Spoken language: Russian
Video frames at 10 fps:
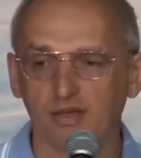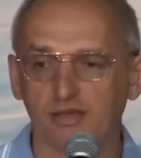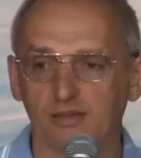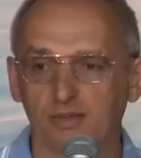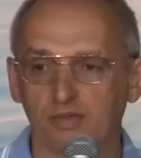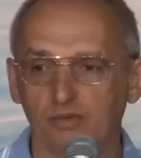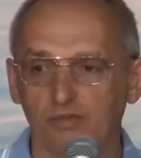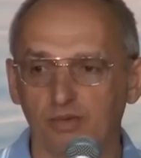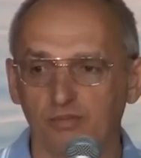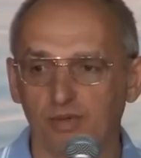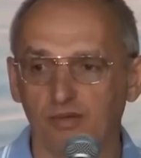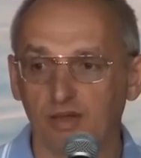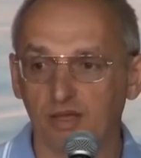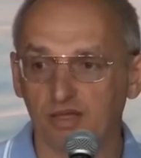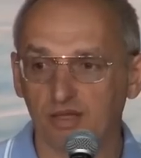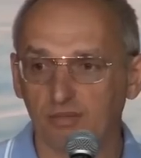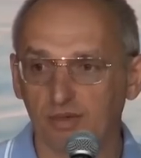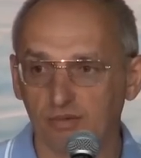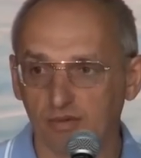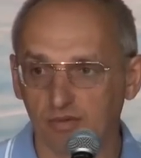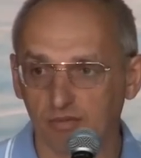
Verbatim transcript: способен привлечь себе,